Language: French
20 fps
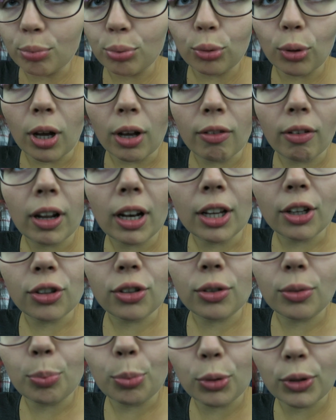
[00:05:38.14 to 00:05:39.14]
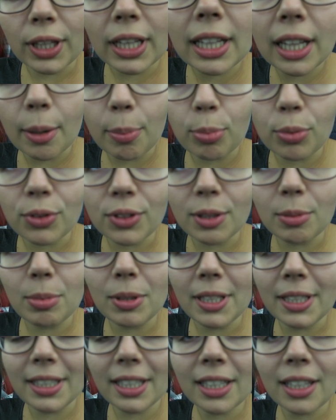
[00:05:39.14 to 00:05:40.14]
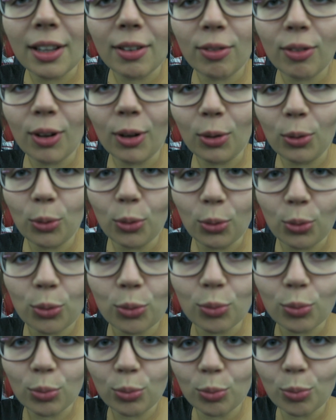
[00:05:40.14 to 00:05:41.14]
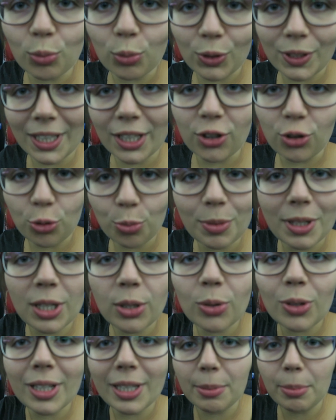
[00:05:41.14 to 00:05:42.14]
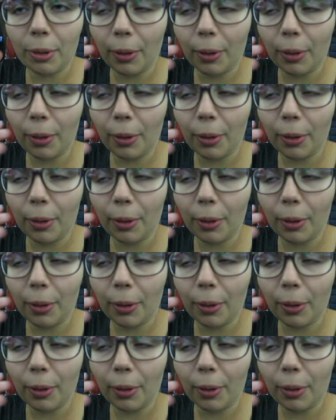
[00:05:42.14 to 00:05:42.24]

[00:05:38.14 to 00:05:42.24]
pour avoir peut-être la possibilité d'avoir le siège milieu